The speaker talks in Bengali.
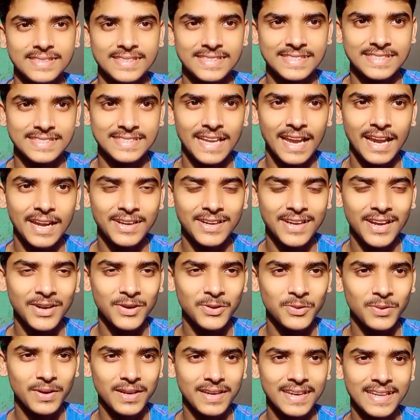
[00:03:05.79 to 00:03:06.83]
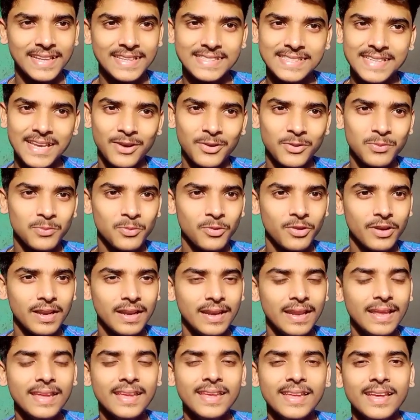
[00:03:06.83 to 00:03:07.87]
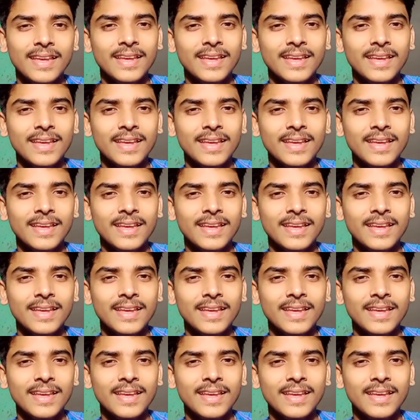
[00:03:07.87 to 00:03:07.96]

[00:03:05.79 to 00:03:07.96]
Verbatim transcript: স্নান টান করে নিয়েছি এখন মনে নেই